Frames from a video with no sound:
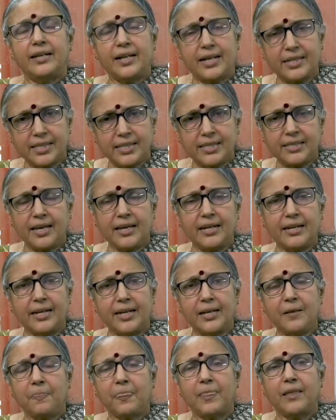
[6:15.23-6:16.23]

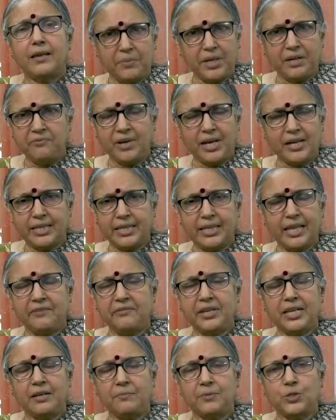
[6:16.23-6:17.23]
ராஜஸ்தான்ல பன்வாரி
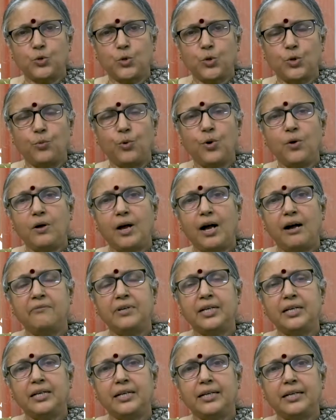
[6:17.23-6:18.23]
தேவின்னு நம்ம சொல்லுவோம்
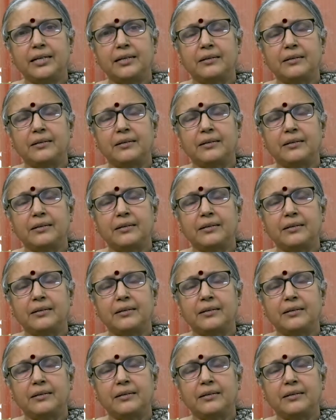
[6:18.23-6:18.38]
அவங்க